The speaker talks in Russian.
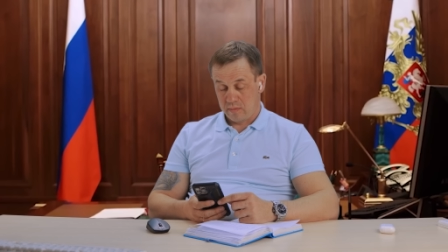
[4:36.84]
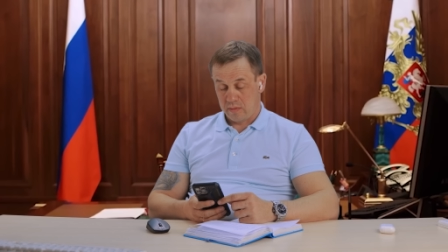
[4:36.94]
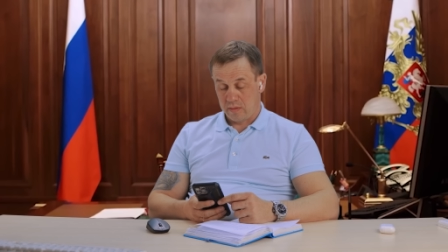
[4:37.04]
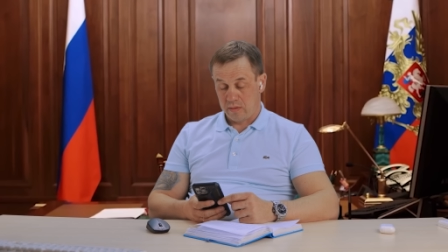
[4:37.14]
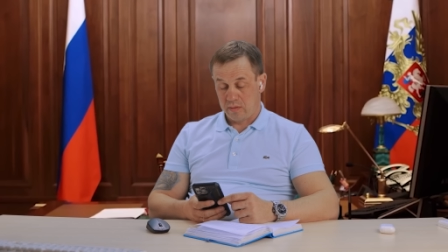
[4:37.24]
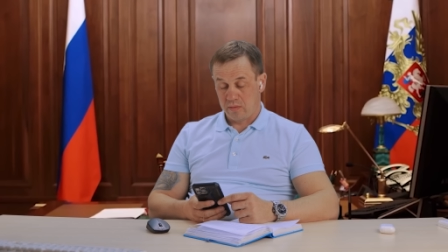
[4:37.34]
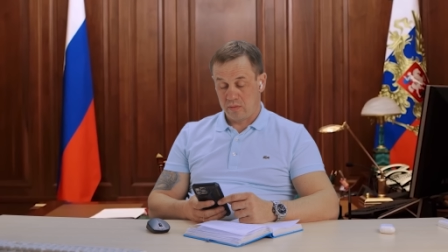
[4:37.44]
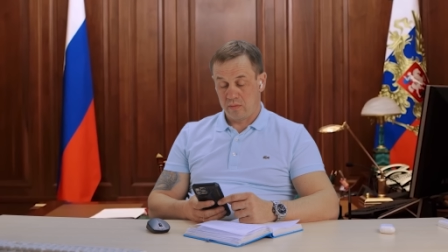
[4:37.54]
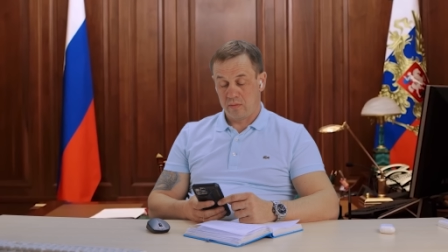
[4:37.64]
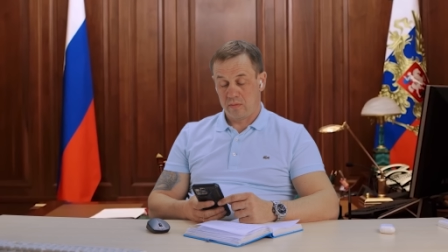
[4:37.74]
А иначе
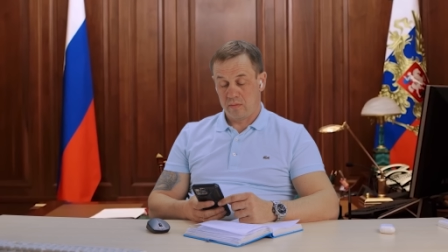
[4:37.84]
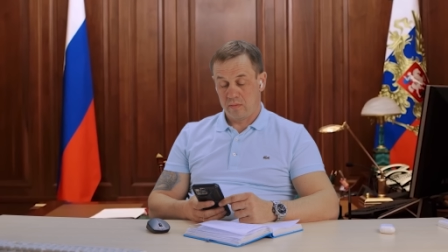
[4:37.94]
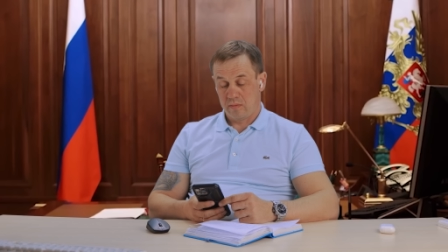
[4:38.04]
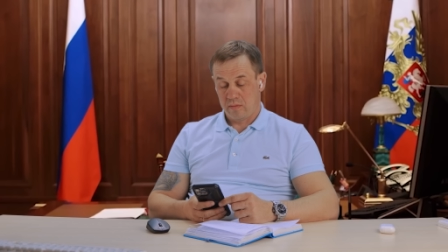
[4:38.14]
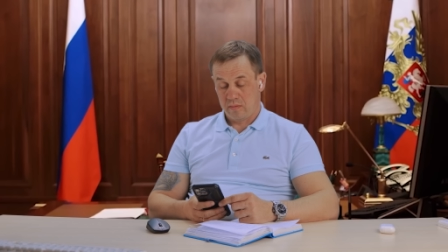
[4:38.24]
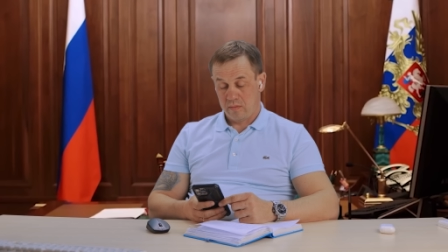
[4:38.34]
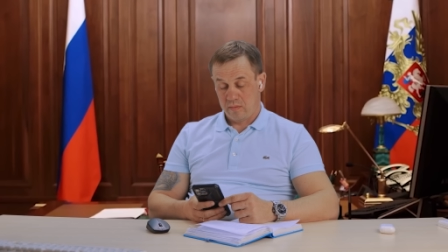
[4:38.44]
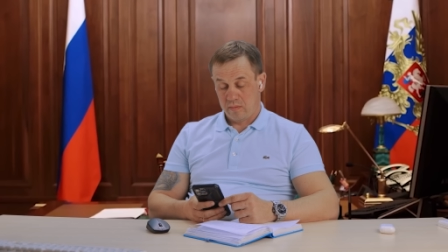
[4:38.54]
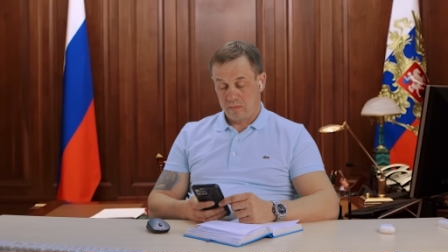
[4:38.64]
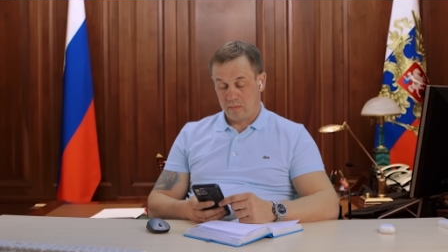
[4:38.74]
что?
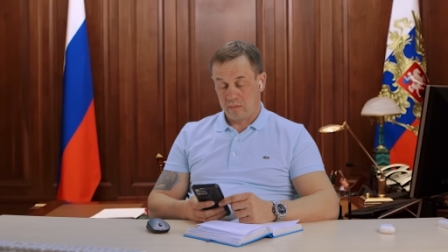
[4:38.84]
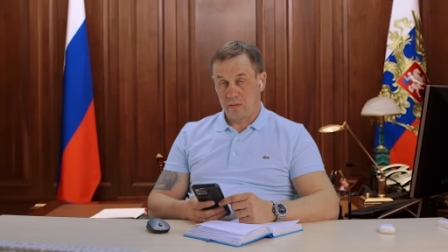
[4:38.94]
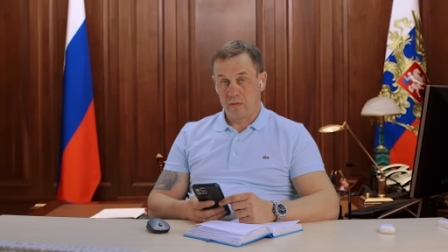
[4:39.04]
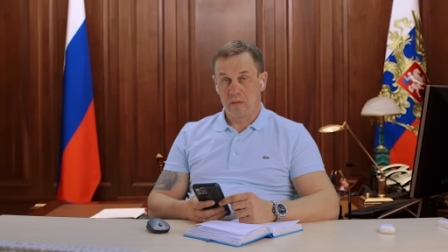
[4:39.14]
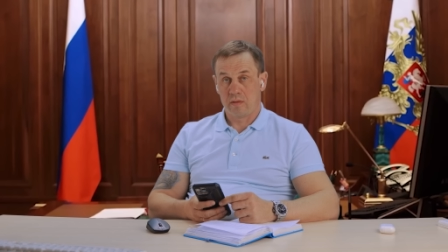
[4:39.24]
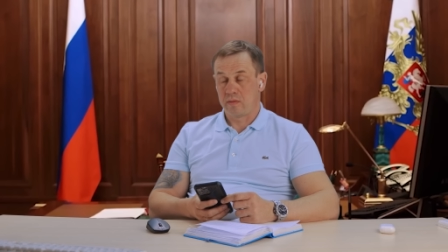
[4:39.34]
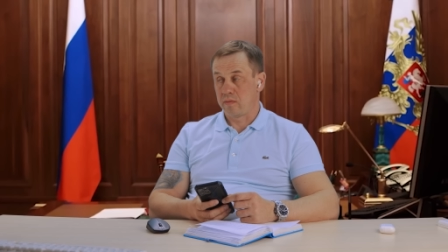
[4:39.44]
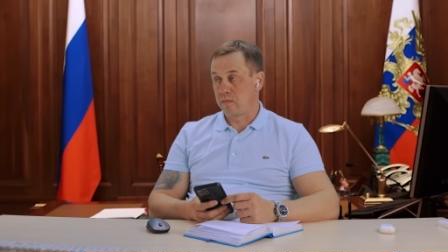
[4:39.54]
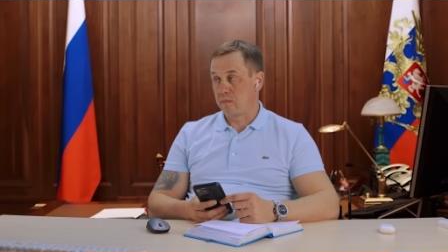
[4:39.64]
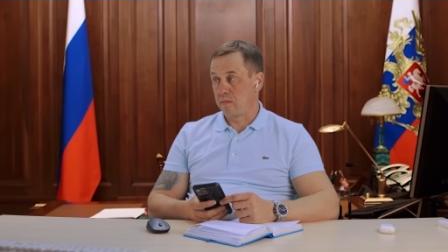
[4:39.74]
Тогда иначе,
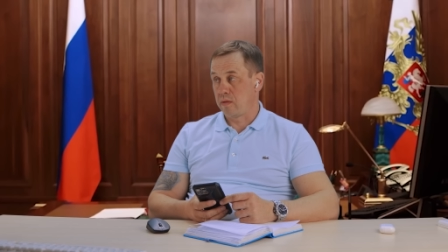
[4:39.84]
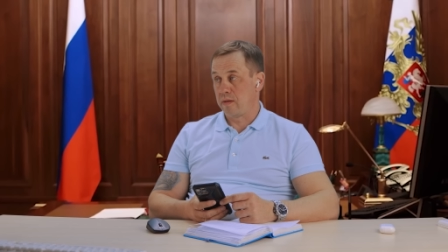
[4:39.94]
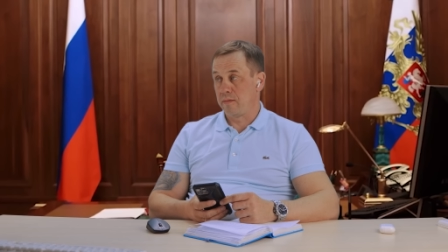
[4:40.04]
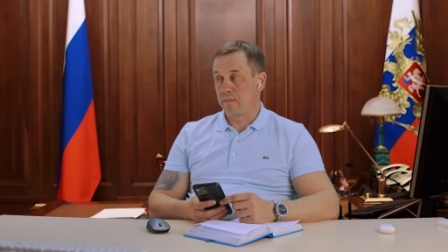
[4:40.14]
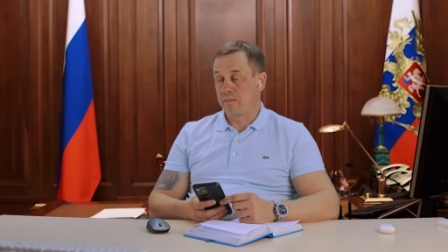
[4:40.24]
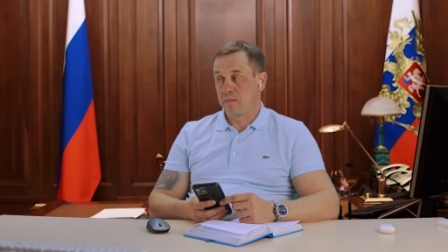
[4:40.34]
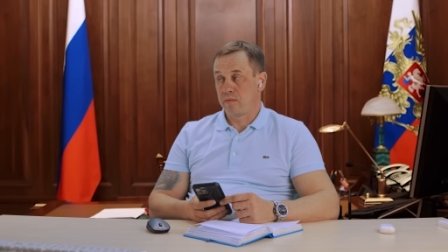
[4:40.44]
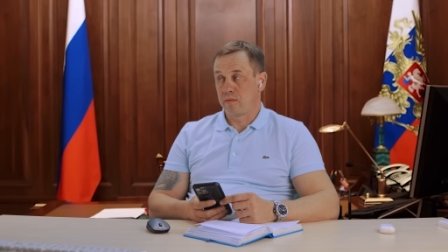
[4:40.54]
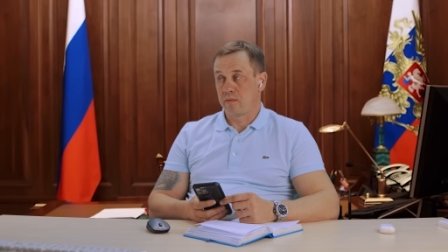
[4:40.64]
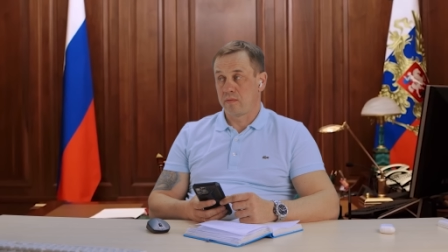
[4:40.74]
ну, я не... Ну,
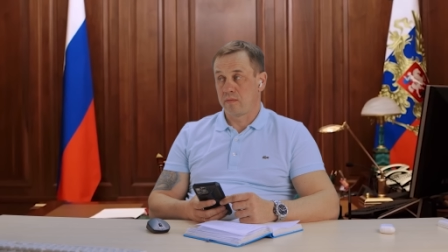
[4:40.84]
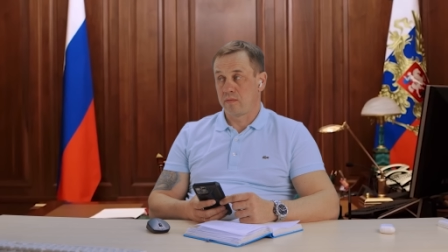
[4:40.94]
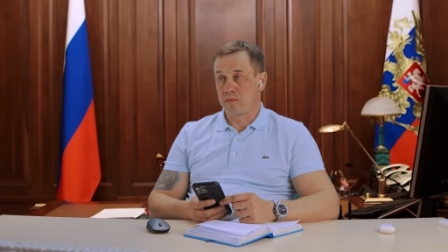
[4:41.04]
что это?